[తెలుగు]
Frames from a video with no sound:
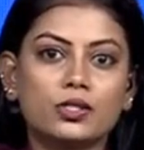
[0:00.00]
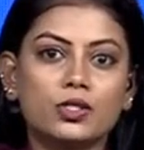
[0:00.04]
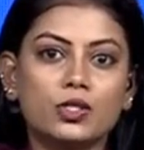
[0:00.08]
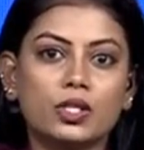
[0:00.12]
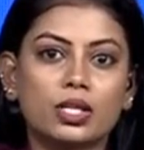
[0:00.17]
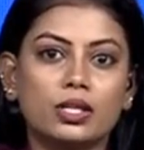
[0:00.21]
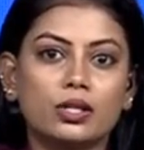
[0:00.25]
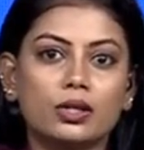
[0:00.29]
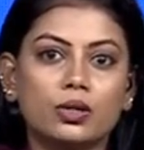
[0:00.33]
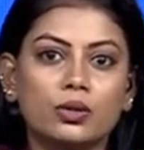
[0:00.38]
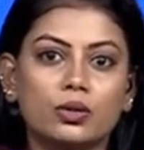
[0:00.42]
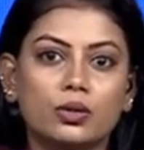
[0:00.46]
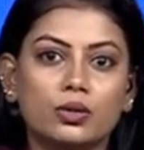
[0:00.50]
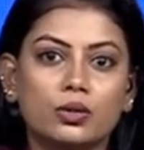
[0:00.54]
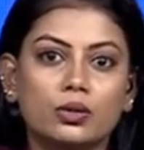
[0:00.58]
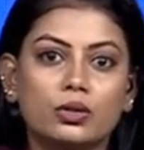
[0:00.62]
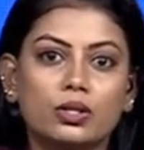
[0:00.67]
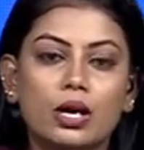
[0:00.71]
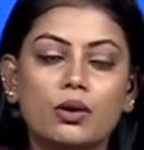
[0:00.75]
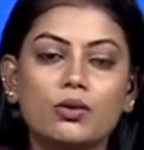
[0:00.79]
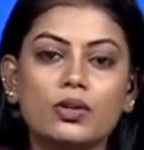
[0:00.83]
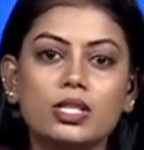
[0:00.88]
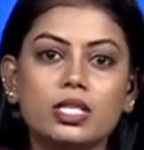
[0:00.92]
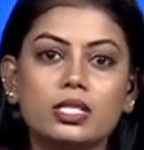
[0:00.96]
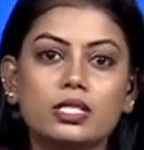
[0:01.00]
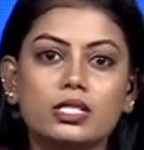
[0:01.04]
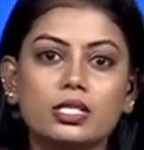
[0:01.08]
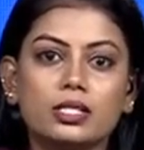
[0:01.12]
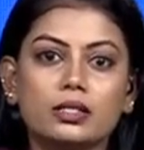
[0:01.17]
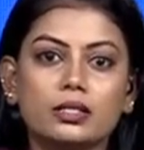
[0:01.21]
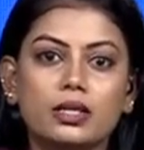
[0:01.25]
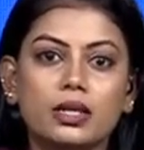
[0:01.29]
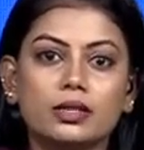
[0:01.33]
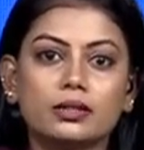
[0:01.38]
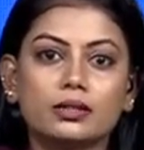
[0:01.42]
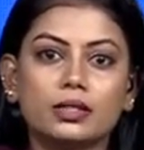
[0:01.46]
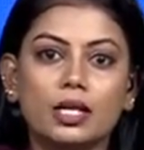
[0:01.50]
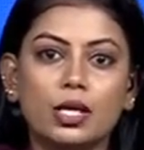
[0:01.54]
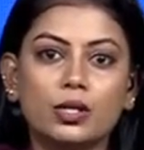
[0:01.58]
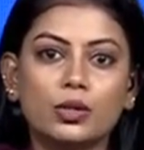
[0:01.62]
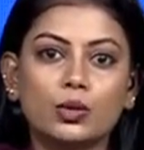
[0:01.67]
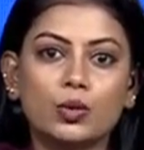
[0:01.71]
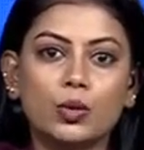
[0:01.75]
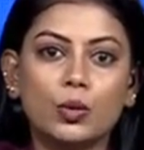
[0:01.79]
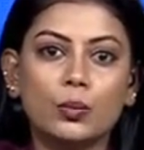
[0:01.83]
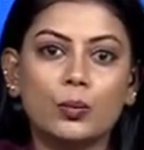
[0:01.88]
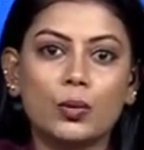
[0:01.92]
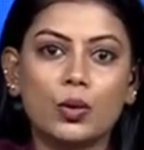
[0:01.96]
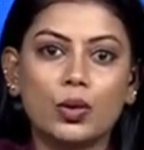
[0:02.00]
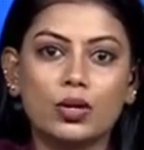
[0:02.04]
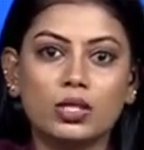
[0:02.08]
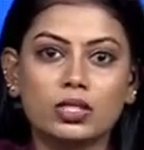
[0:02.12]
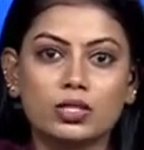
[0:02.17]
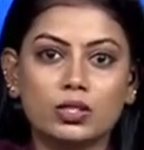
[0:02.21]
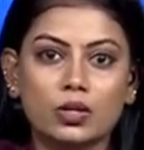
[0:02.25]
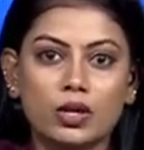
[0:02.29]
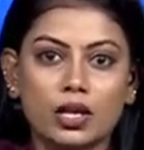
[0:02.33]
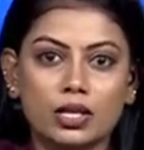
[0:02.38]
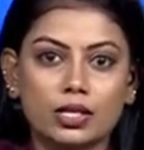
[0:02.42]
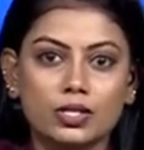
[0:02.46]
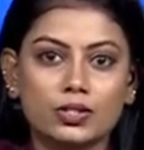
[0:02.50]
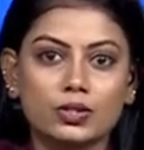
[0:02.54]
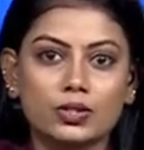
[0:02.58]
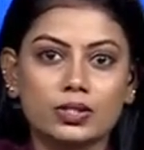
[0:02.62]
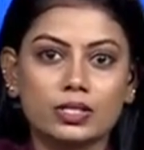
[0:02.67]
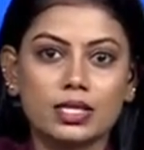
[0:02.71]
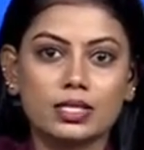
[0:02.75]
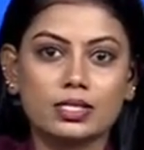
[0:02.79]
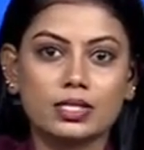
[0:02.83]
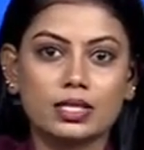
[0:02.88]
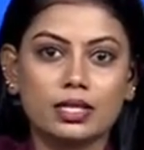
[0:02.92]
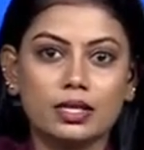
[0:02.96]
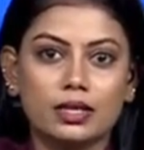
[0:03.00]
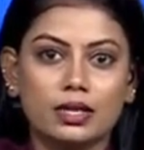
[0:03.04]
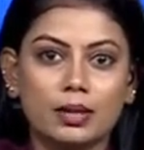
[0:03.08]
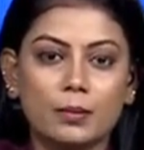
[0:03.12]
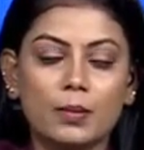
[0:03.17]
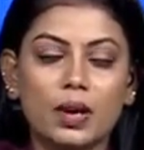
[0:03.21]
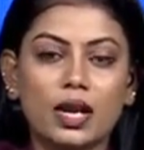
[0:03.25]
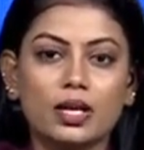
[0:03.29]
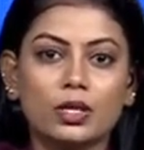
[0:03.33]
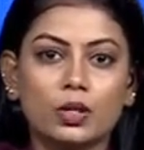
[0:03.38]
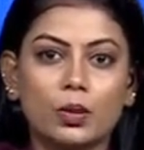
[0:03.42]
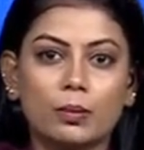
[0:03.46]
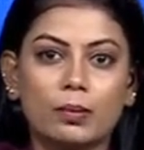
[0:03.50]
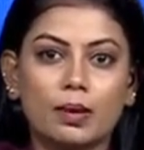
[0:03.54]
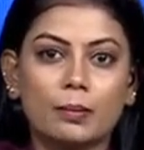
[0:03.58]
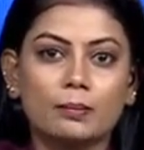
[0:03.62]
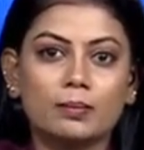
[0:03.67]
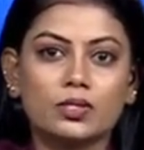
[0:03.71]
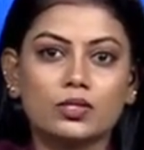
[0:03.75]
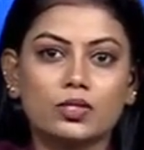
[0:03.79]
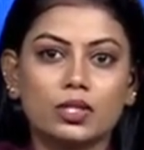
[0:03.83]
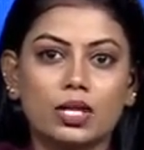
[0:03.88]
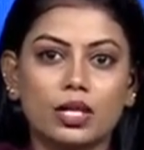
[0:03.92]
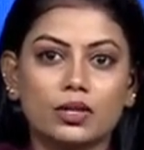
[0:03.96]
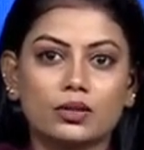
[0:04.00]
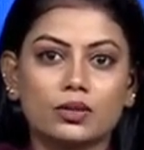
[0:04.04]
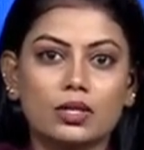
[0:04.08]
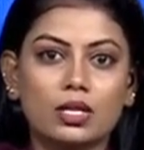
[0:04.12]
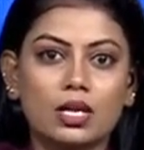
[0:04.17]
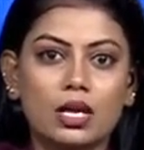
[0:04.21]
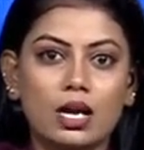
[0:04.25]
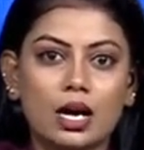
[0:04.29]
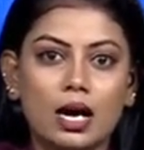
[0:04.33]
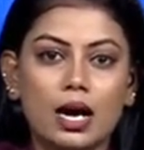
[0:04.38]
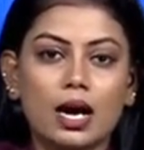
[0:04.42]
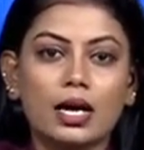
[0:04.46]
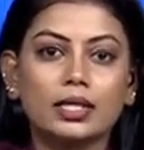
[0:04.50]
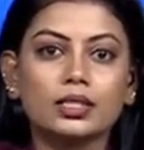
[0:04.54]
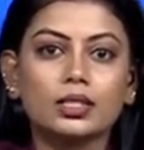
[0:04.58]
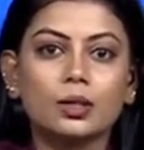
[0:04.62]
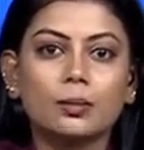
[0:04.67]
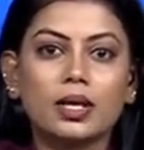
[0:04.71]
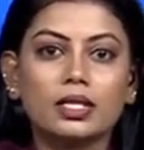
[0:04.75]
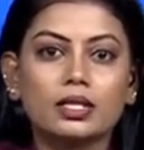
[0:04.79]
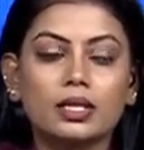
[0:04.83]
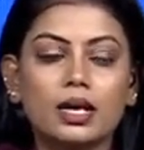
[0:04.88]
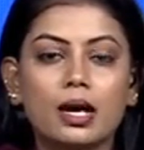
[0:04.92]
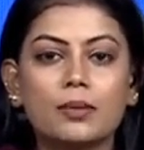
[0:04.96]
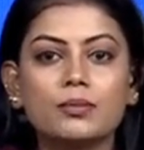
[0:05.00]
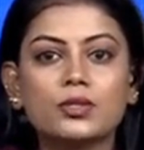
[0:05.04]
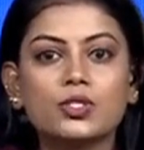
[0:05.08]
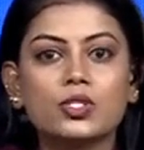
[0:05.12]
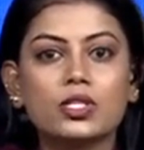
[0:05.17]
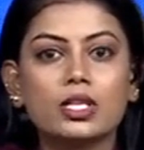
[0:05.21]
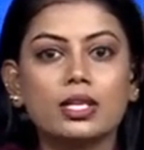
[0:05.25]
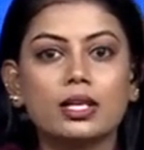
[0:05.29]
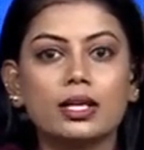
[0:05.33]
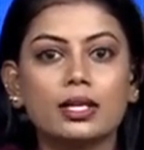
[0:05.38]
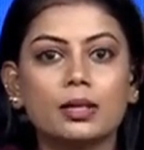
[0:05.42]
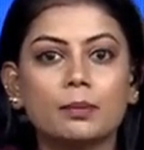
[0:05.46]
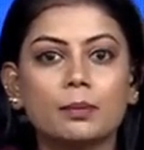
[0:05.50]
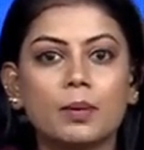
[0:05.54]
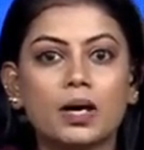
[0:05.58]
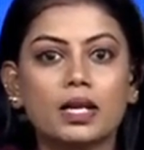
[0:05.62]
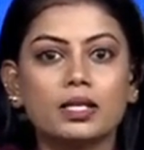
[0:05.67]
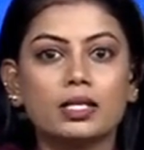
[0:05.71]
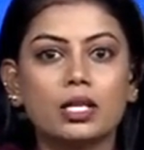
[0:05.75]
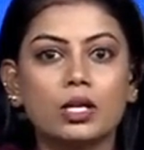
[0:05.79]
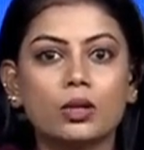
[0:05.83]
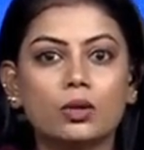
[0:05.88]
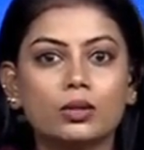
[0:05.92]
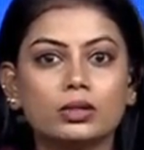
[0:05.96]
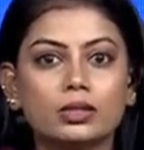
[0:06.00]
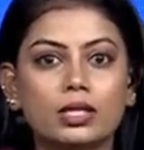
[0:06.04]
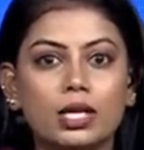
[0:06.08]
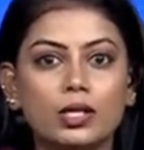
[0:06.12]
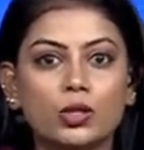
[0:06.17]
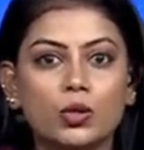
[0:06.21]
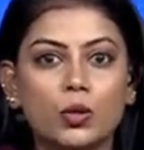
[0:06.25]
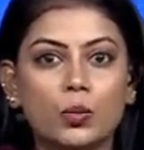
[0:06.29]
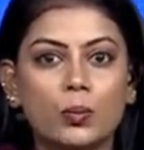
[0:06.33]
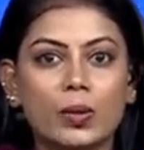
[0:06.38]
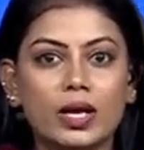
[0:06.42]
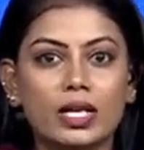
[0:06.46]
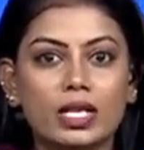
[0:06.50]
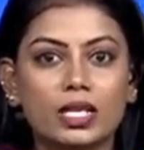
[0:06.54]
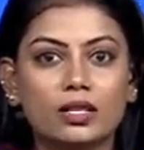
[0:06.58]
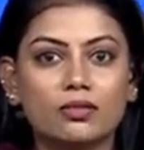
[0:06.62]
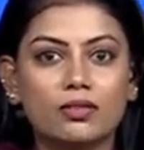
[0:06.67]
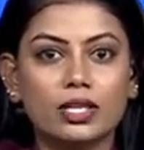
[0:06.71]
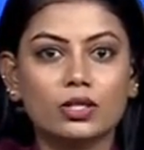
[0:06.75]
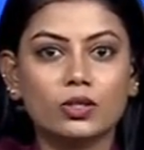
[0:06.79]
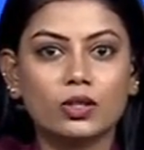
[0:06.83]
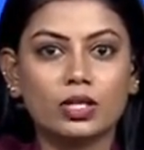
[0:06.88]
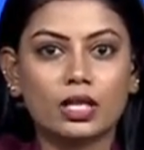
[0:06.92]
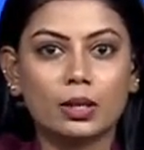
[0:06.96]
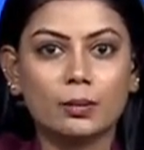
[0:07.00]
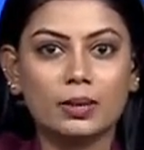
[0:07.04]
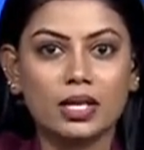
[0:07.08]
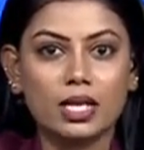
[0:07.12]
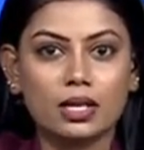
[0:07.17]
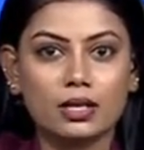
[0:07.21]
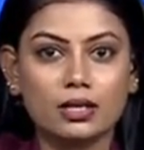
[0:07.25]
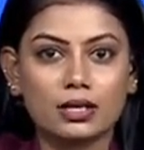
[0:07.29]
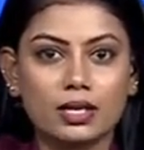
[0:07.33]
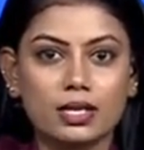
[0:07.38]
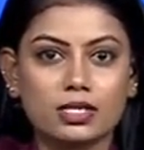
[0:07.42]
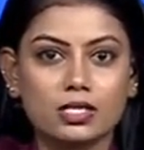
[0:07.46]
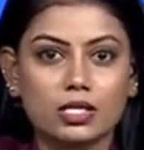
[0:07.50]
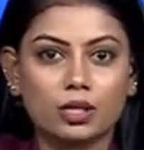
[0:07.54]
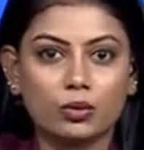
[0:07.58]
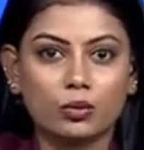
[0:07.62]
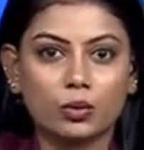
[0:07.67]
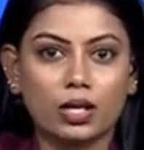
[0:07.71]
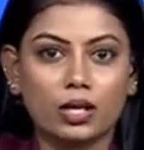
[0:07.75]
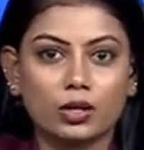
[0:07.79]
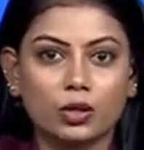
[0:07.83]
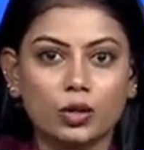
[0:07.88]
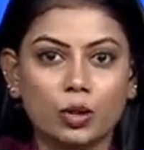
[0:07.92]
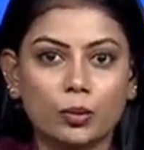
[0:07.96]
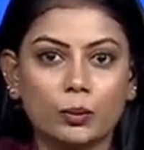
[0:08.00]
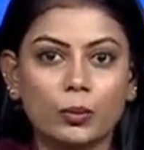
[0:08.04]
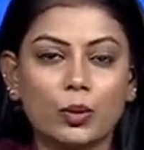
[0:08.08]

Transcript: అనుచరుడు రౌరీ షీటర్ తన్నును పోలీసులు అరెస్టు చేసి రిమాండ్కు పంపించారు హైదరాబాద్ కమిషనరేట్ పరిధిలో తన్నుపై ఇరవై ఐదు క్రిమినల్ కేసులు ఉన్నట్లు